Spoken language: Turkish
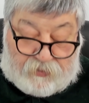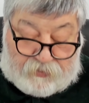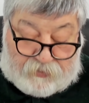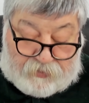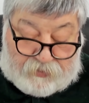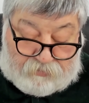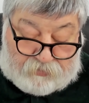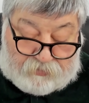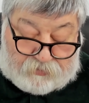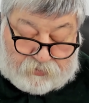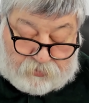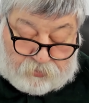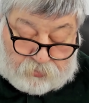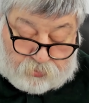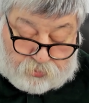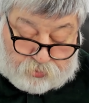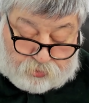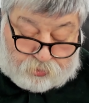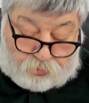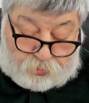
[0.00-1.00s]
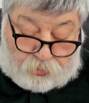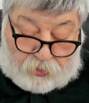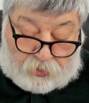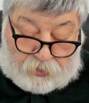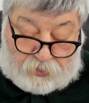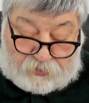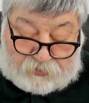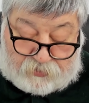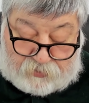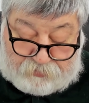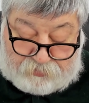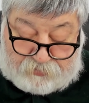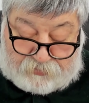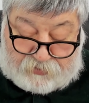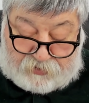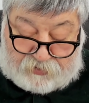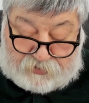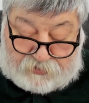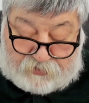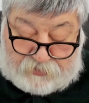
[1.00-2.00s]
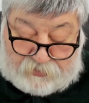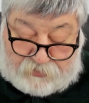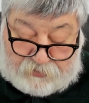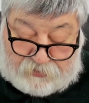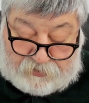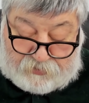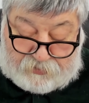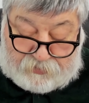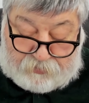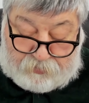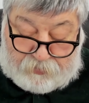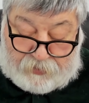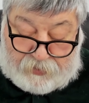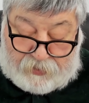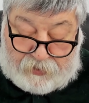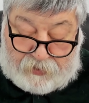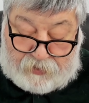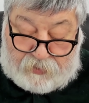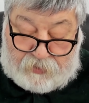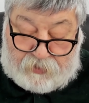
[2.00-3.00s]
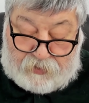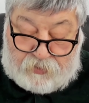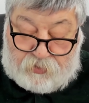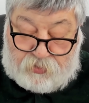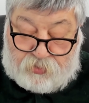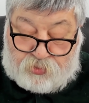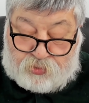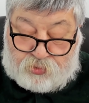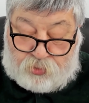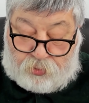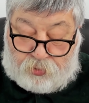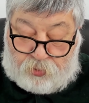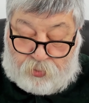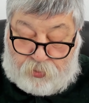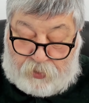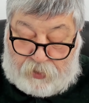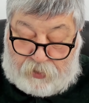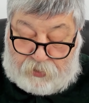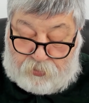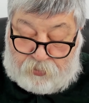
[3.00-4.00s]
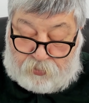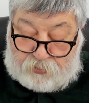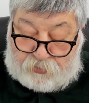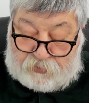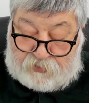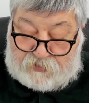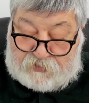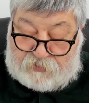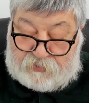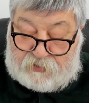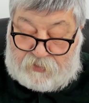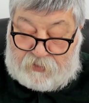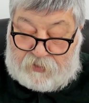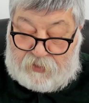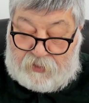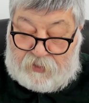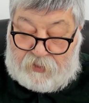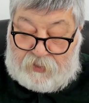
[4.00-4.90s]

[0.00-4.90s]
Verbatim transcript: devletin küçük altyapı taşlarının bile son onay noktası